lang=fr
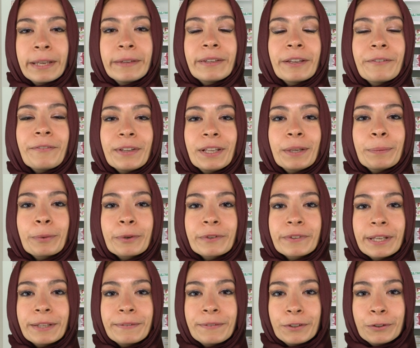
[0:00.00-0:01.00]
C'est fini pour
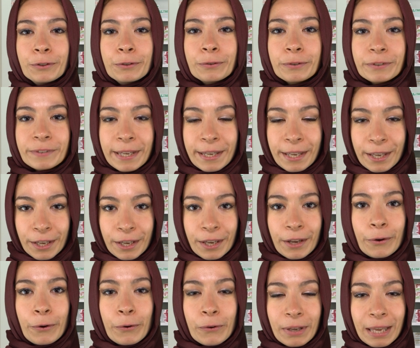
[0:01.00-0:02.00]
cette vidéo
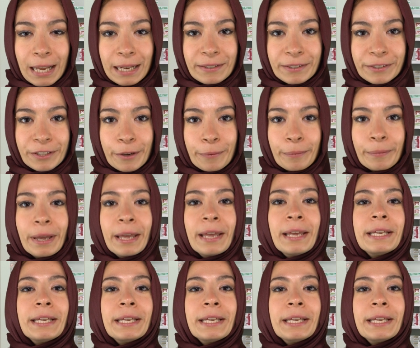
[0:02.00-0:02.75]
consacrée au calcium.